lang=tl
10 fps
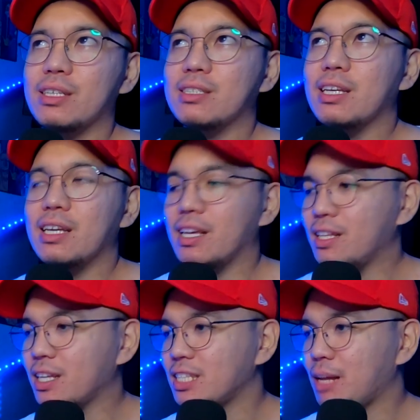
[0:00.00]
is,
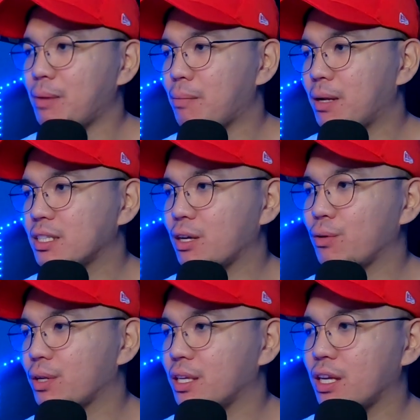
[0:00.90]
hindi na sila babalik sa
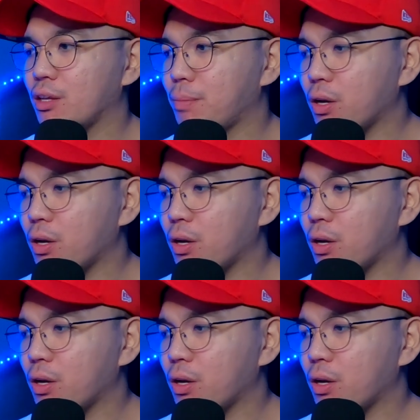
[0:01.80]
Korea, no.